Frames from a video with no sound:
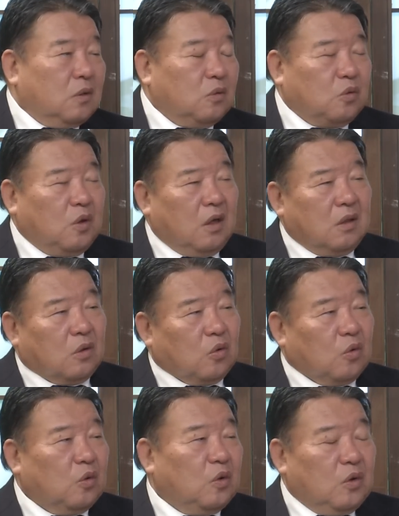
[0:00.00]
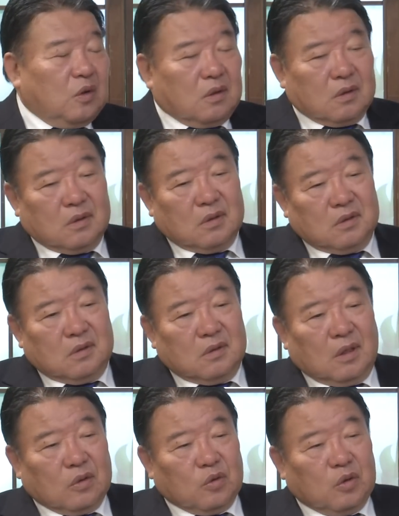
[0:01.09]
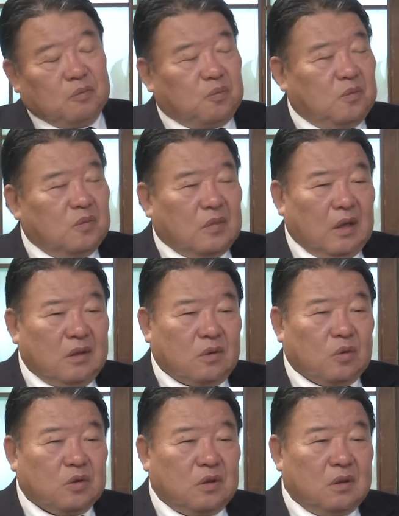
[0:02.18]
ウクライナのあのマンツの